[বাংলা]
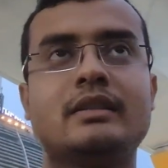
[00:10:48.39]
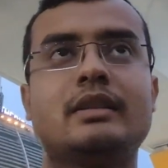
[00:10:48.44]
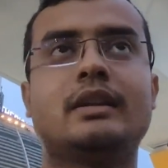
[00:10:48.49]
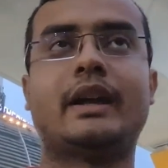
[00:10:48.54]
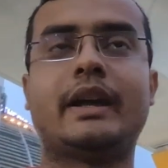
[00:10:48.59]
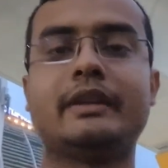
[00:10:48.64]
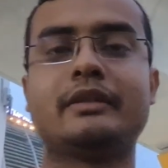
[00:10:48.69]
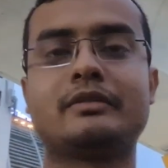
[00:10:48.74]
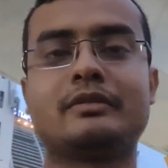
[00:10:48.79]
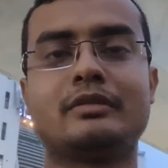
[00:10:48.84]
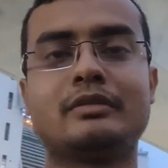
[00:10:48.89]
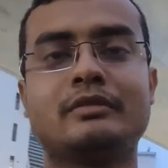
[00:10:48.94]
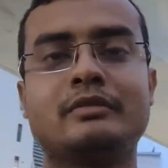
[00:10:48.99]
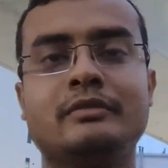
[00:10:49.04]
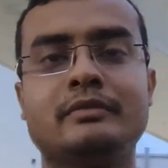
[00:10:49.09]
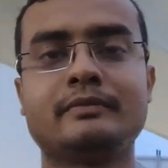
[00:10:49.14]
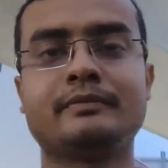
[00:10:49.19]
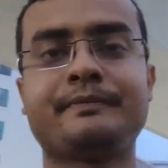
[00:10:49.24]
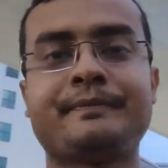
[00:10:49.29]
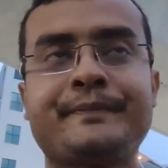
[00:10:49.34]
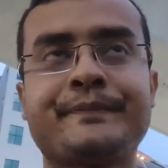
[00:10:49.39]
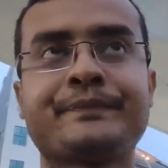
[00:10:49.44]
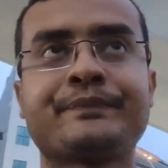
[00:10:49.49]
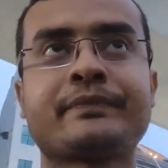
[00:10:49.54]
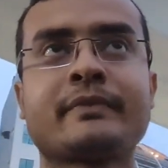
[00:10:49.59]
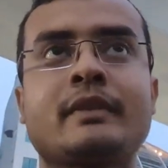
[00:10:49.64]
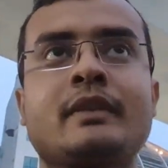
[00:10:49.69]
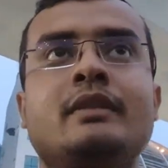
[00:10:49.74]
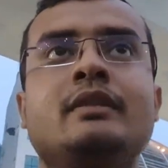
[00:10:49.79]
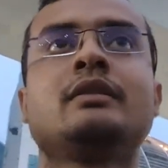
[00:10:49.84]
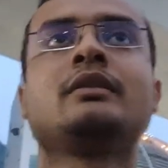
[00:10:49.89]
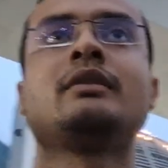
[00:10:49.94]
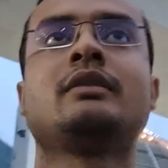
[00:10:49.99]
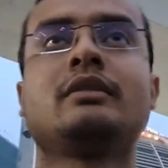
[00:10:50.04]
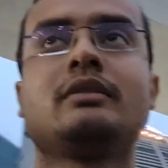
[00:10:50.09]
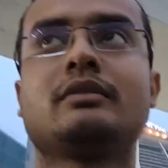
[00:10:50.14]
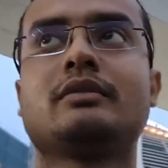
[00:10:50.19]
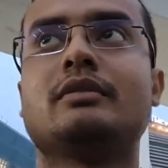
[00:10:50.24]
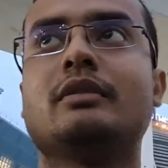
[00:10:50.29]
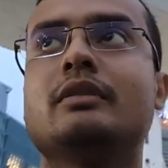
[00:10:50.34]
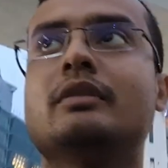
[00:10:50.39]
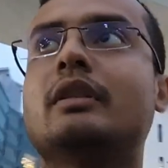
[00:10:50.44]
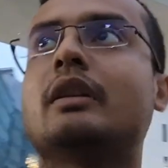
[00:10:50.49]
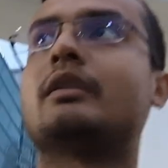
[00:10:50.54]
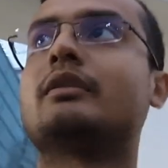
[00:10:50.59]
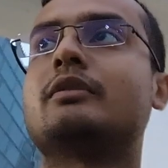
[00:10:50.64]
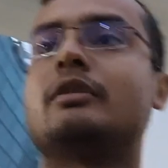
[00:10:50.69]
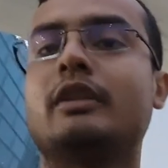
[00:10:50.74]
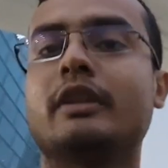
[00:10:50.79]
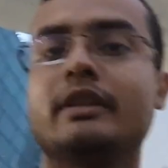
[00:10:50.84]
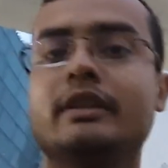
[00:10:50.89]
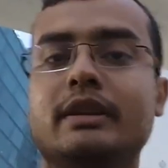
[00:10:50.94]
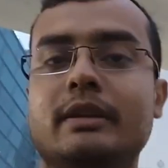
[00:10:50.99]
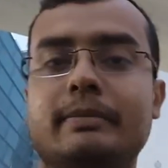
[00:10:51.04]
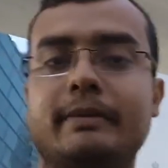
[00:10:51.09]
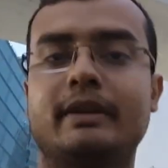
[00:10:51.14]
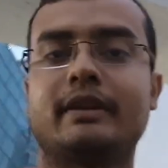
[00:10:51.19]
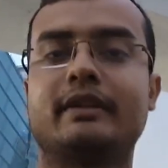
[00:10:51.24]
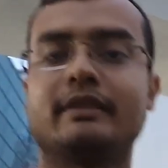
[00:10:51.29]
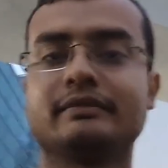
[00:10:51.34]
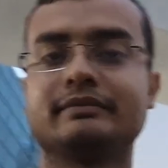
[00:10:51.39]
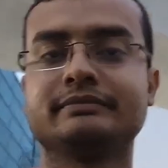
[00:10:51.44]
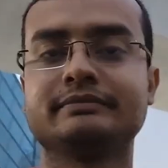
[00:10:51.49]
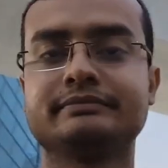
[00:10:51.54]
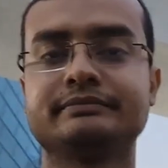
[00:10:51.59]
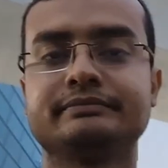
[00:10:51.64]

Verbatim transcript: লাইক করুন চলুন এখন ঘরের দিকে ফেরা